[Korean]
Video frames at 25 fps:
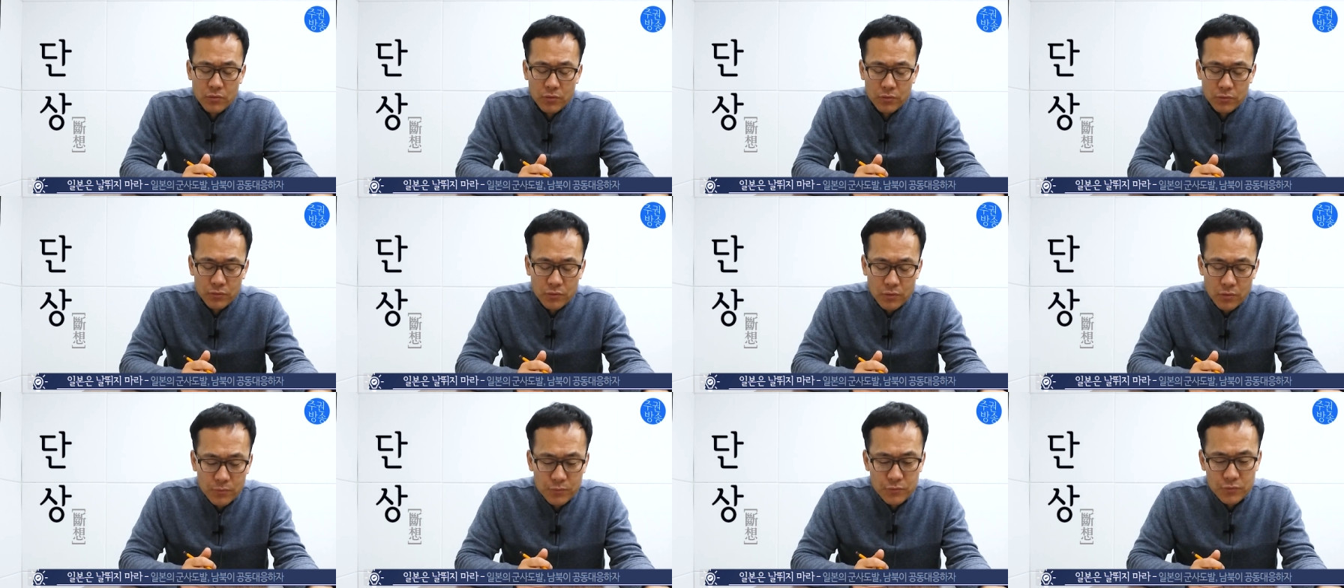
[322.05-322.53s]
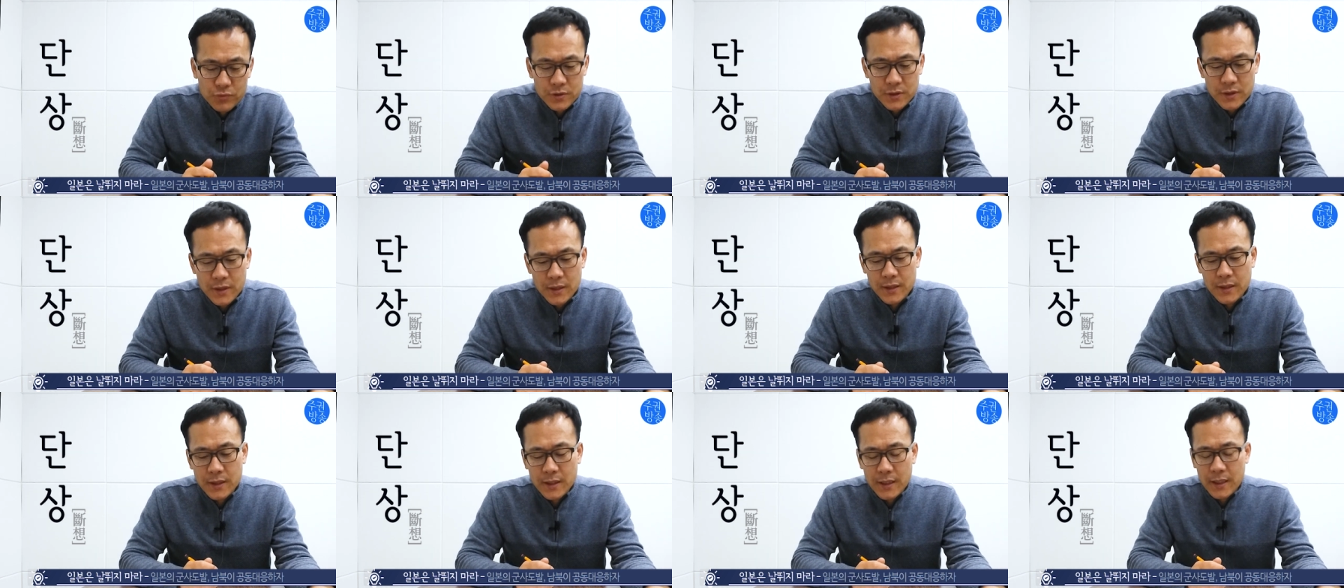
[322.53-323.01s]
독도
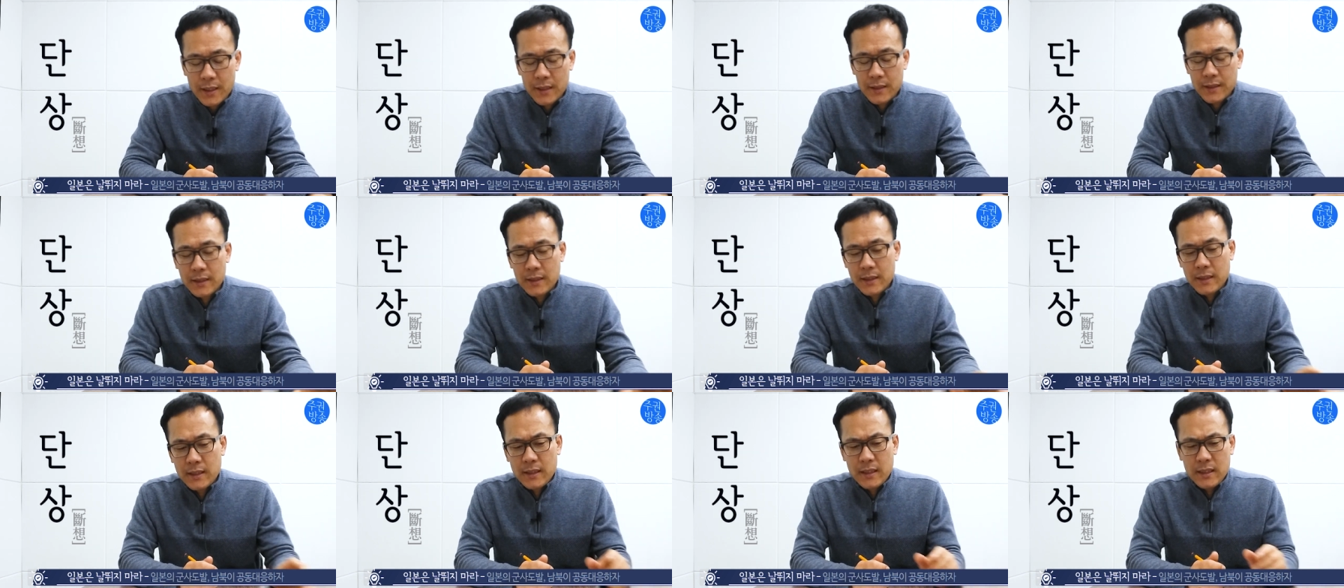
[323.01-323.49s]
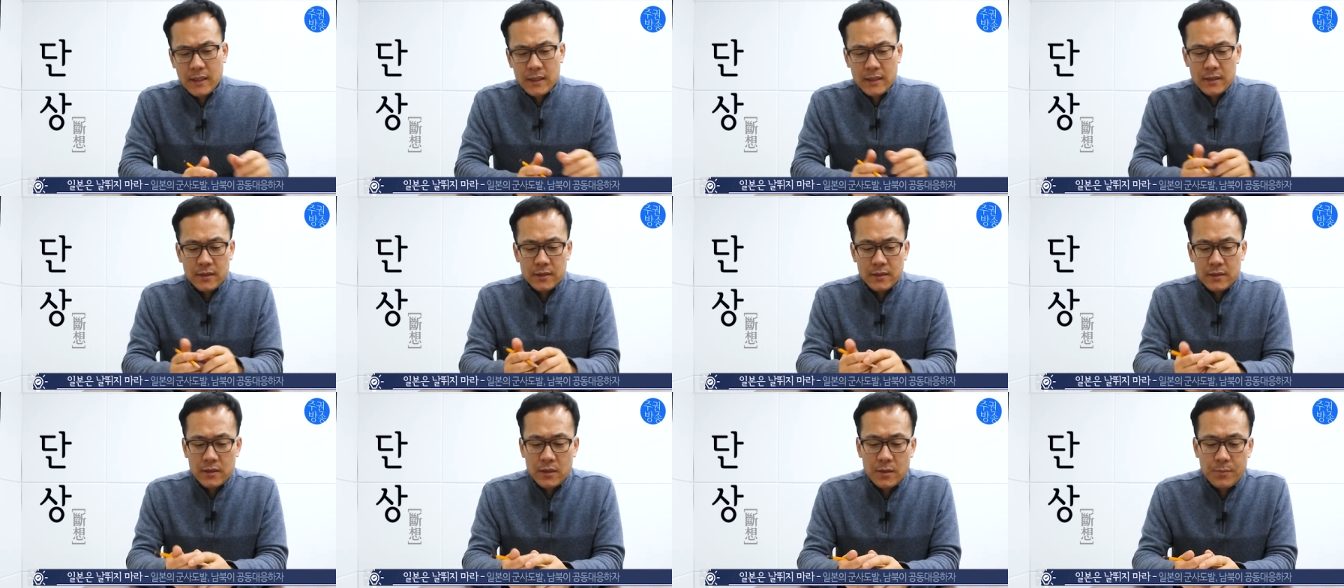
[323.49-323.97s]
문제에 대한
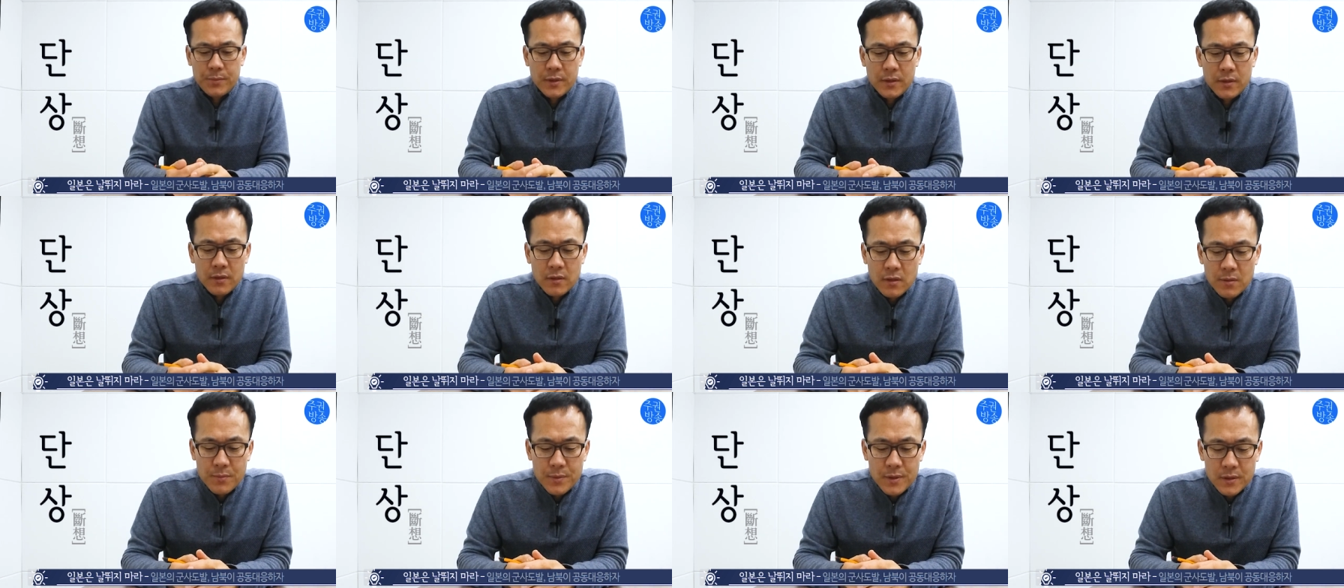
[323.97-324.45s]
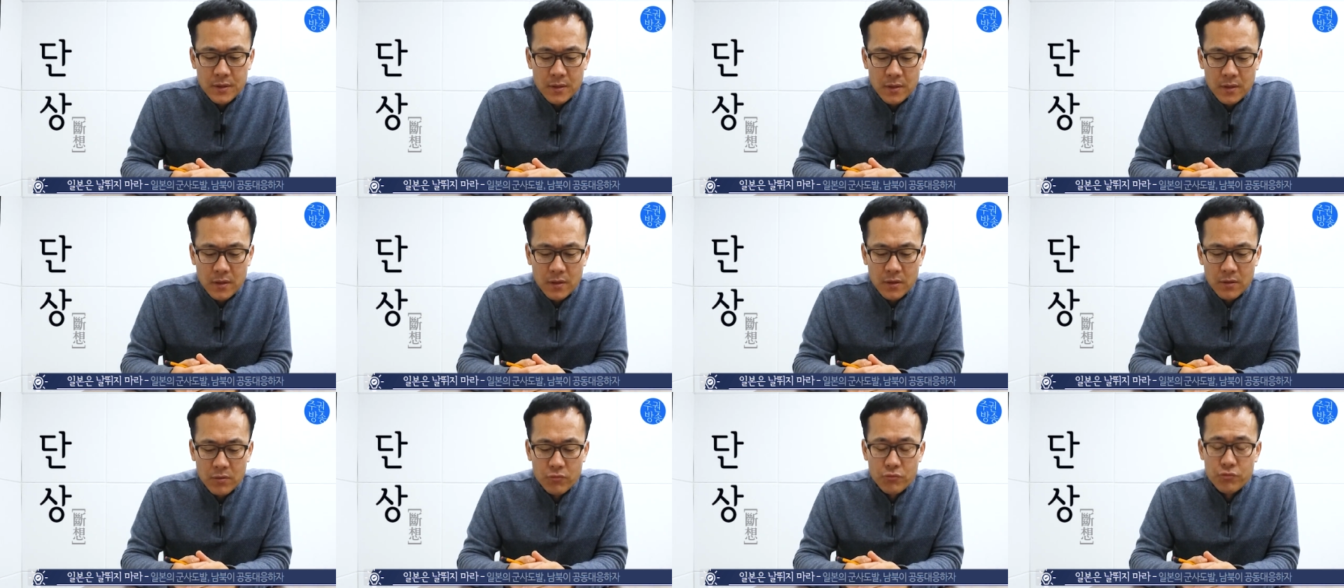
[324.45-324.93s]
시비를
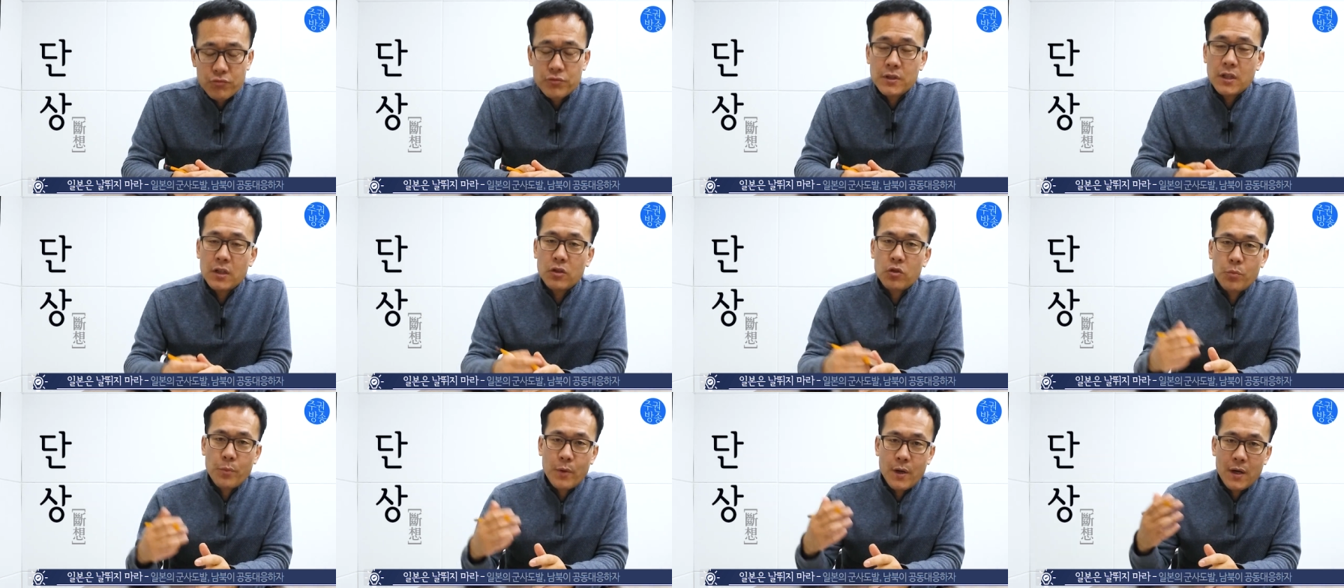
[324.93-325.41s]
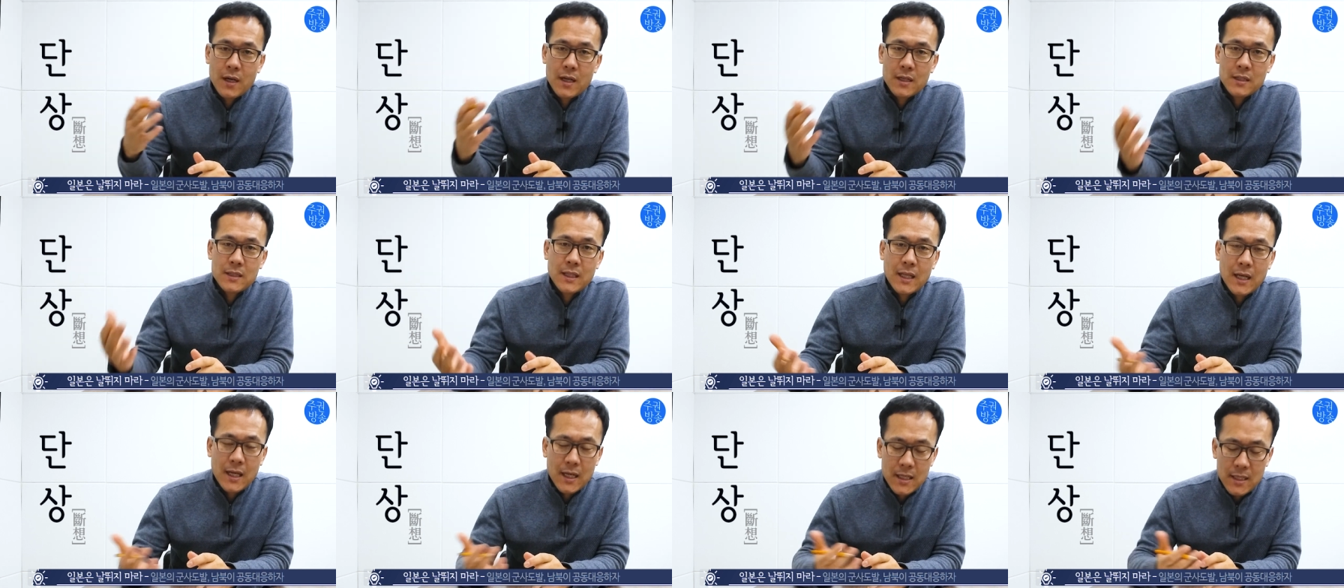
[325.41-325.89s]
걸면서 군사
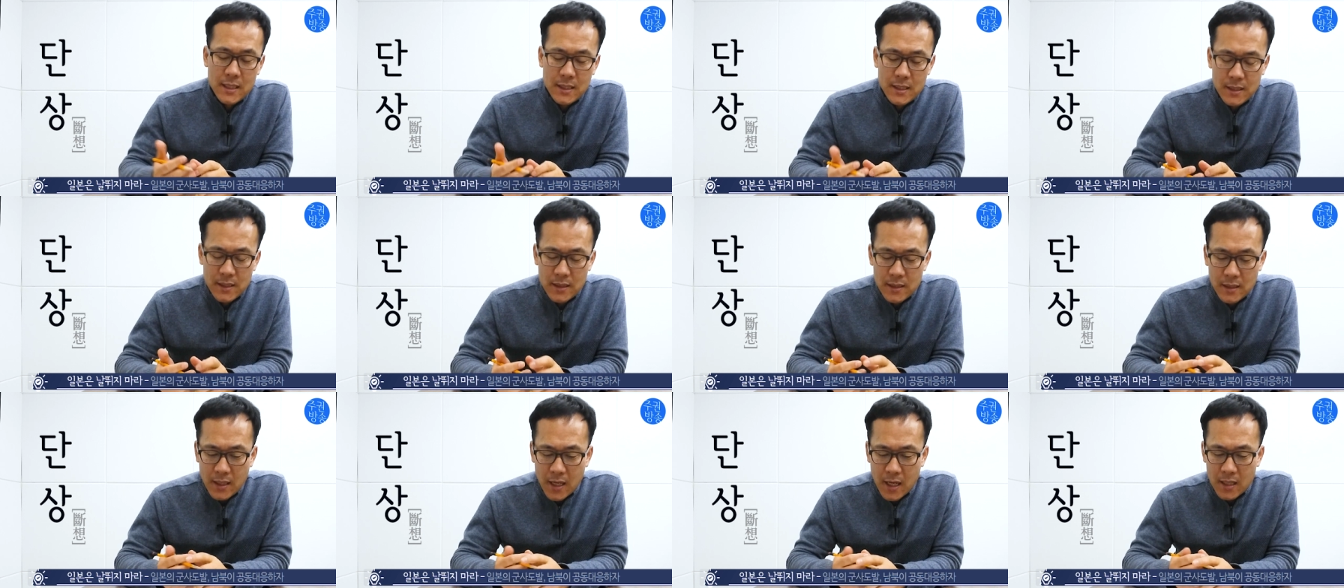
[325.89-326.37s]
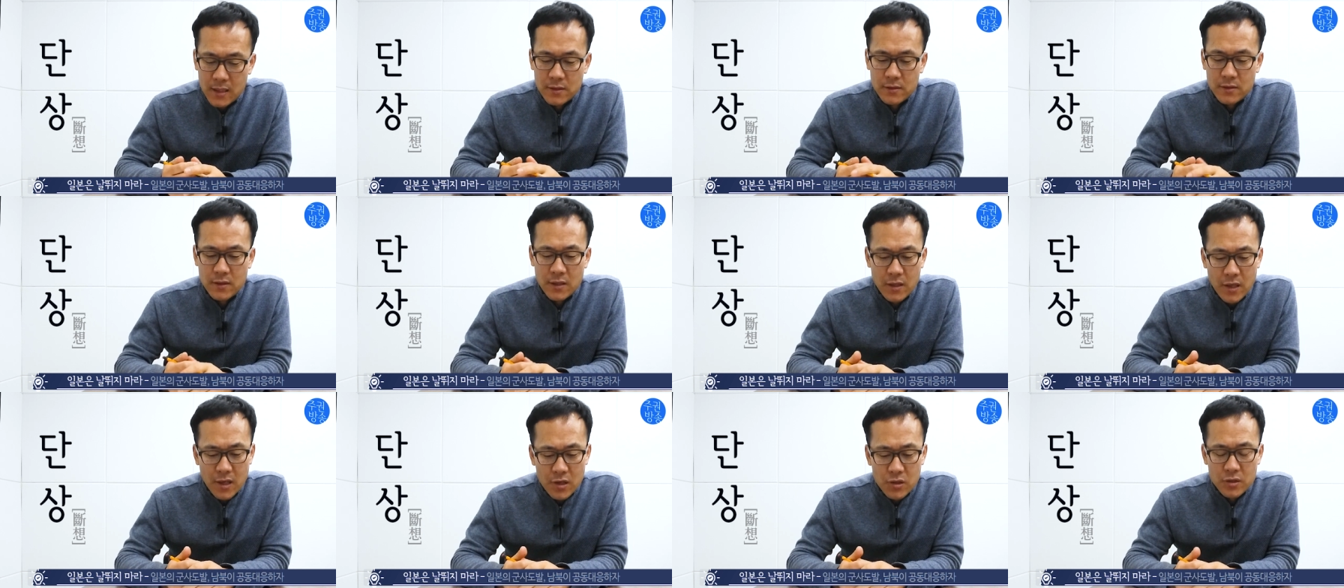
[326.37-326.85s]
도발까지 나갈
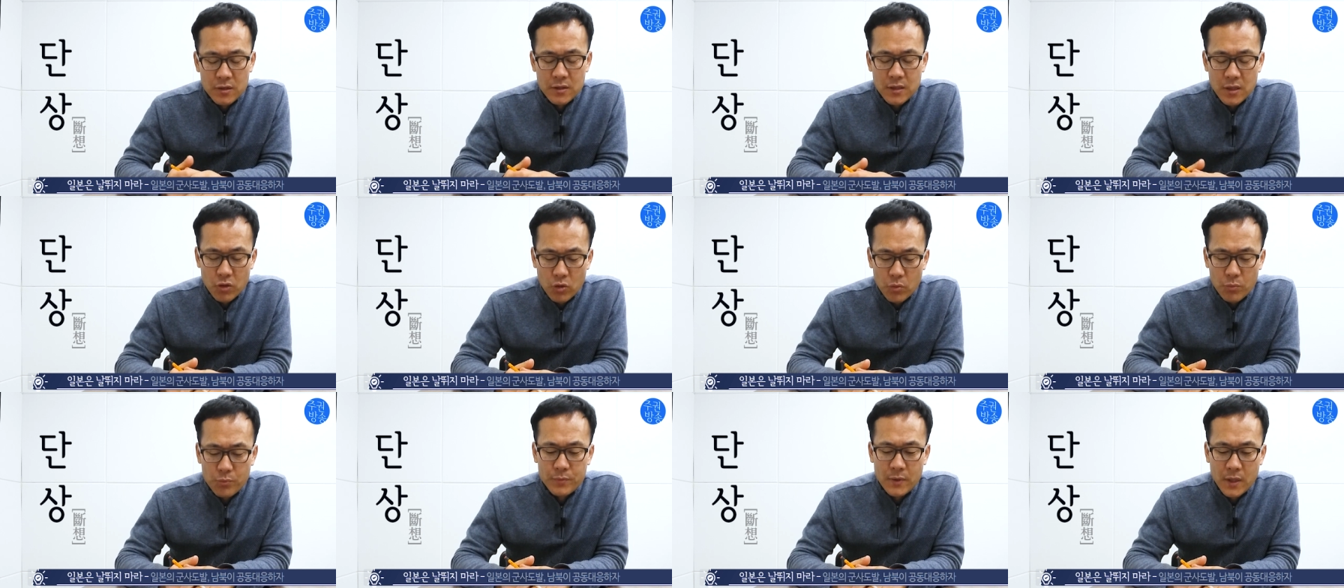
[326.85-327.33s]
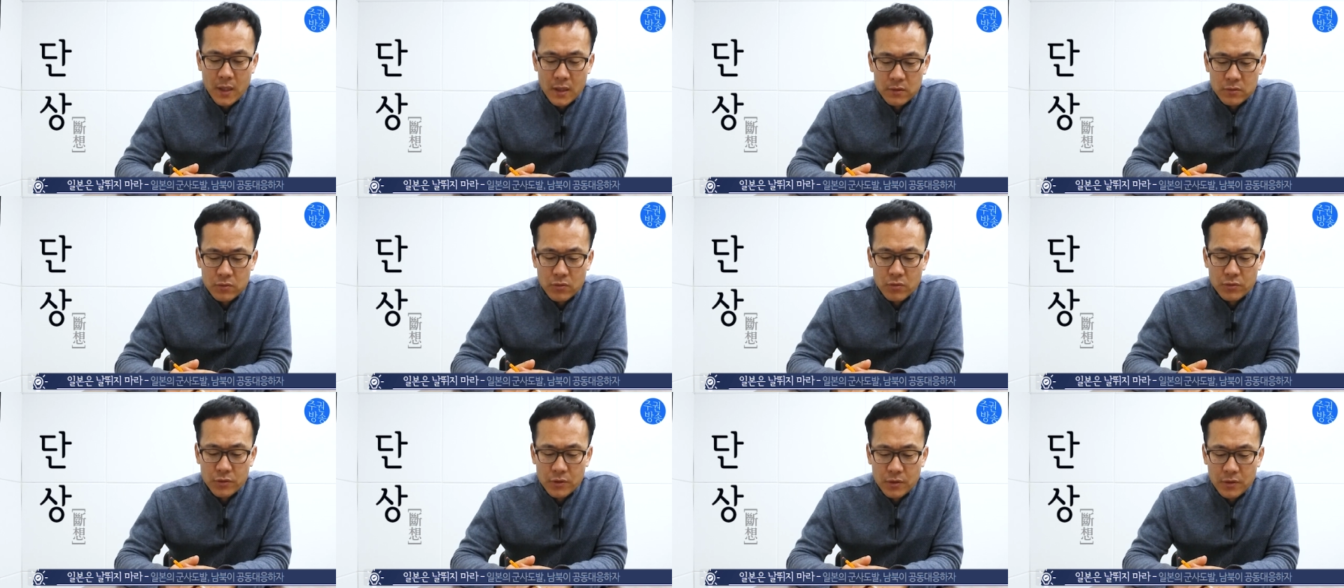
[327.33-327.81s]
가능성이 굉장히
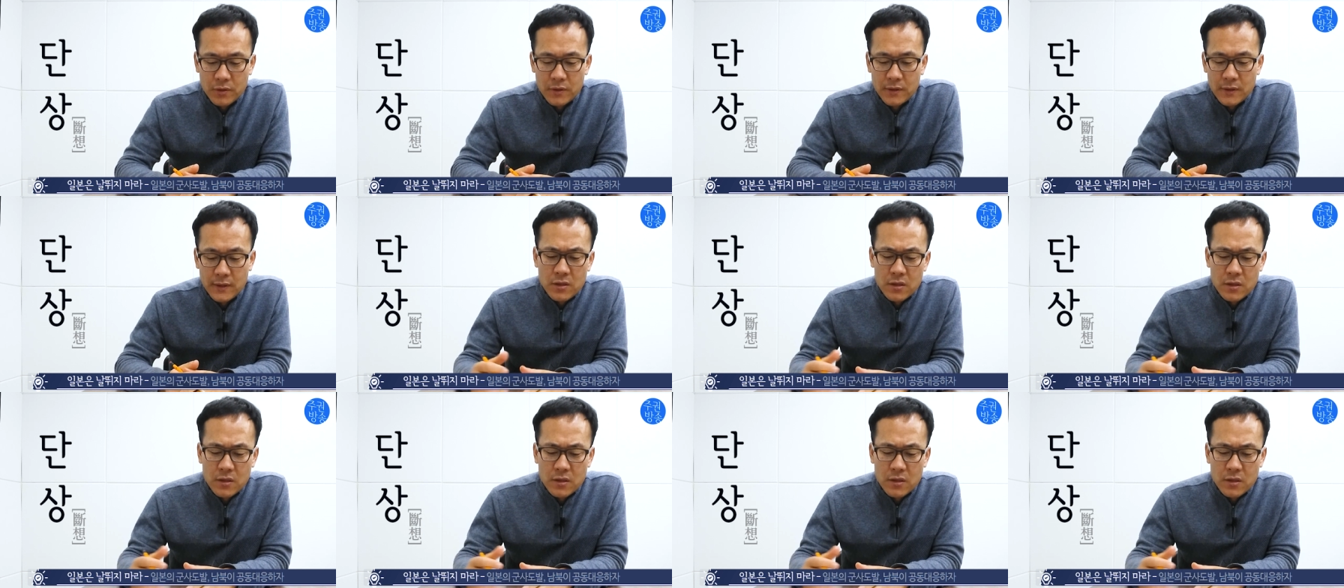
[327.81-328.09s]
높다는 거고요.